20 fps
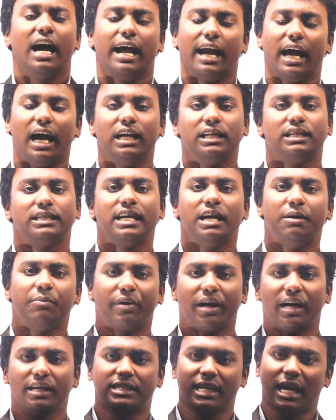আর আজকে
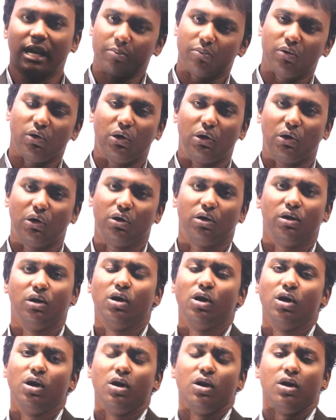আমরা জানবো
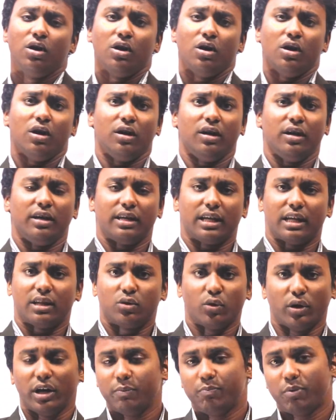
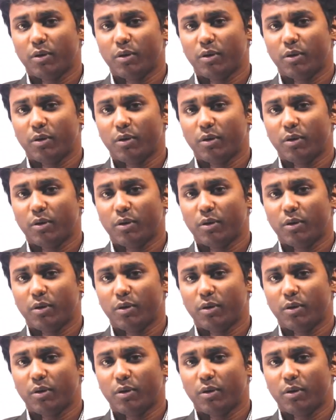তড়িৎ